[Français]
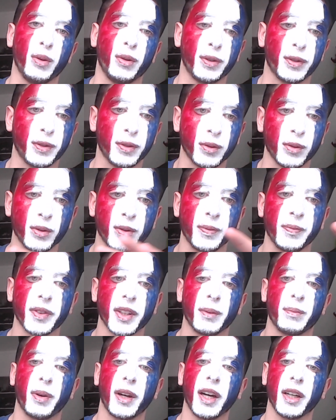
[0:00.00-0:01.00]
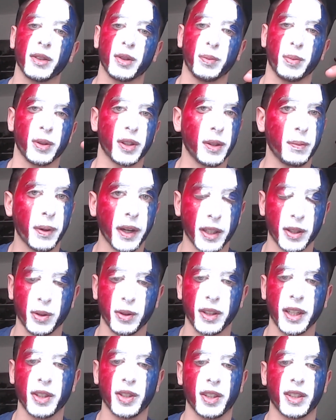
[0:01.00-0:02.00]
fond plein de petits
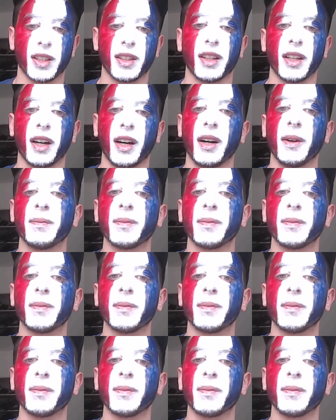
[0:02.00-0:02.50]
personnages, etc.,